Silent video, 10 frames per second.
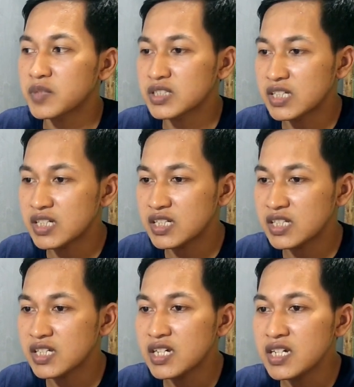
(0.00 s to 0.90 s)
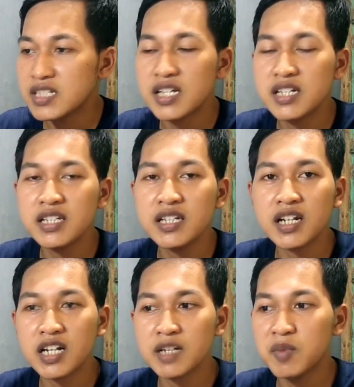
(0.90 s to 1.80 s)
seperti ini jadi
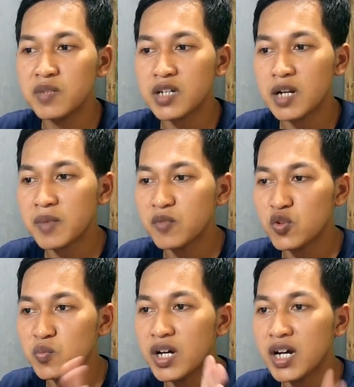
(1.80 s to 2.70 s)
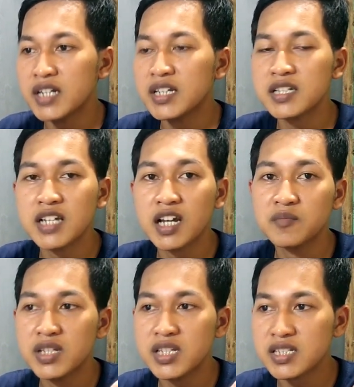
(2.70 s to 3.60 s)
dan ada beberapa perubahan yang
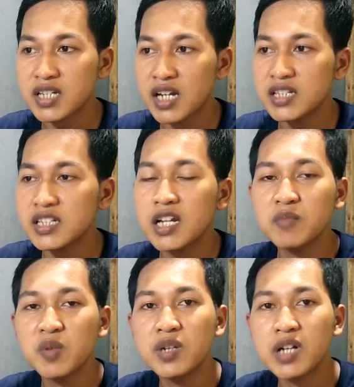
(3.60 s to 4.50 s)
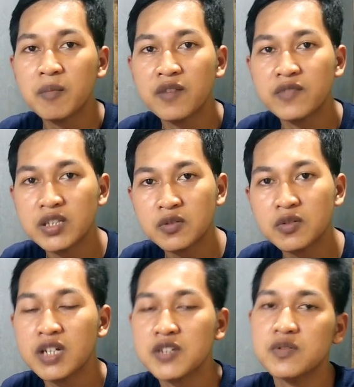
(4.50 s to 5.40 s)
sangat banyak sekali dan beberapa
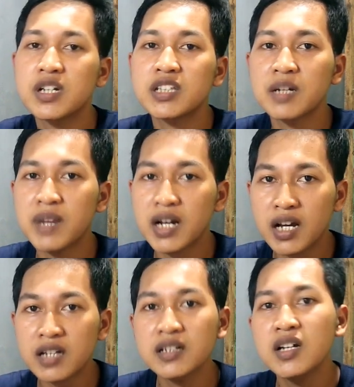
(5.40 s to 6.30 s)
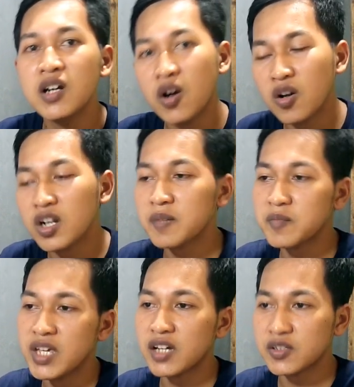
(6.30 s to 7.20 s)
fitur yang sudah ditambahkan oleh
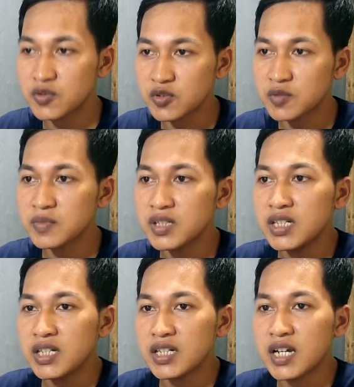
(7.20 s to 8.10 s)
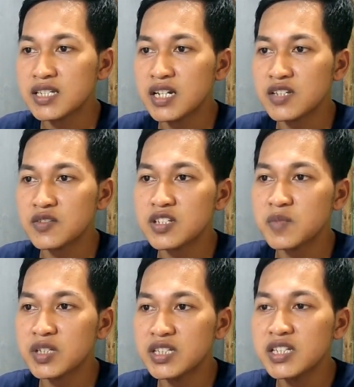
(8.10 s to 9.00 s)
pihak YouTube Nah, salah satunya
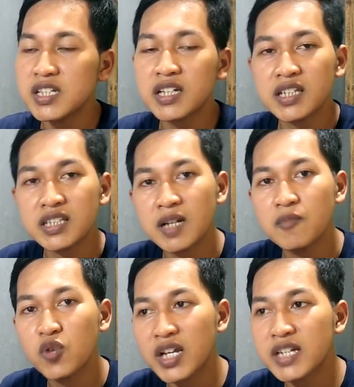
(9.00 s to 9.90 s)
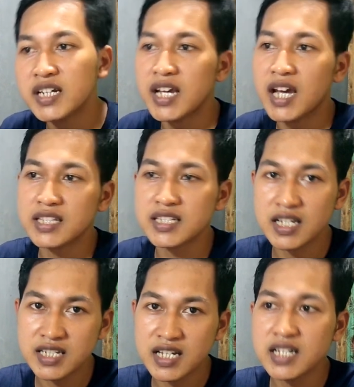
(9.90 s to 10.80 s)
seperti ini yang kita mulai dari atas
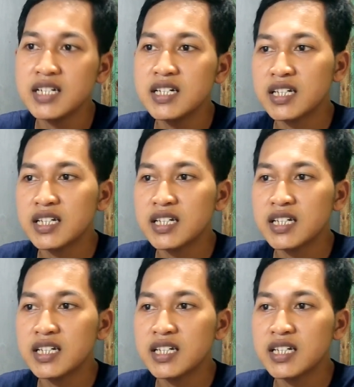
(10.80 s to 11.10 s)
aja.